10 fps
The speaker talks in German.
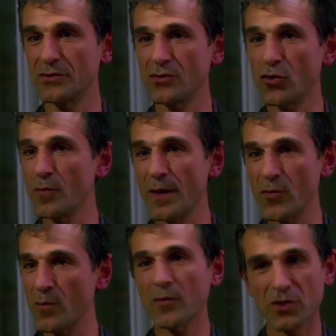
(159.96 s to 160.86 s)
euh, einer ähnlichen
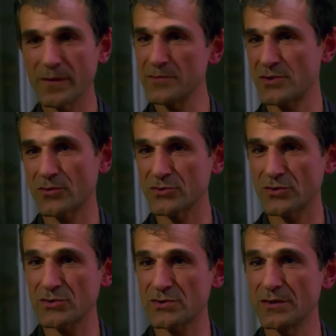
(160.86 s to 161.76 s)
Situation das
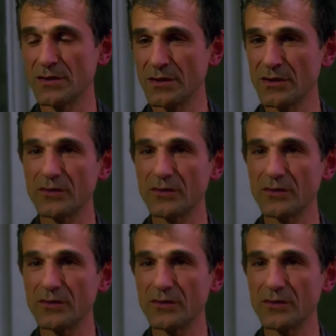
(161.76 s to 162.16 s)
gleiche ist.